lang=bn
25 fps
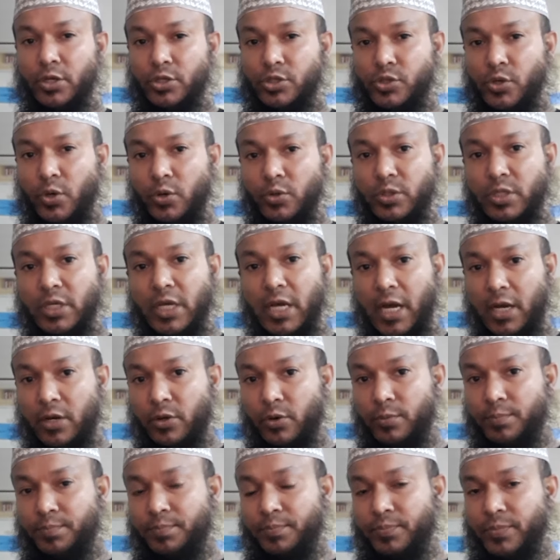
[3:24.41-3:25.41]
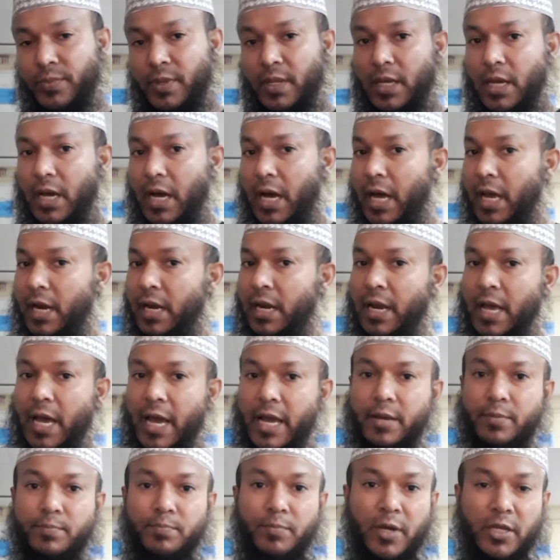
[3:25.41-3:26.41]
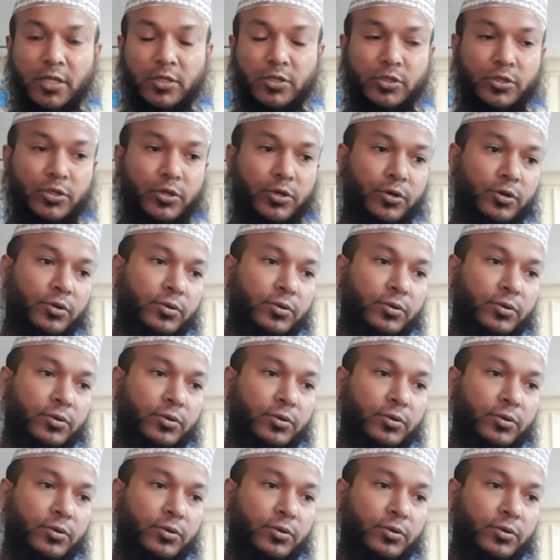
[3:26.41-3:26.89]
সৌদি আরব আল্লাহ একমাত্র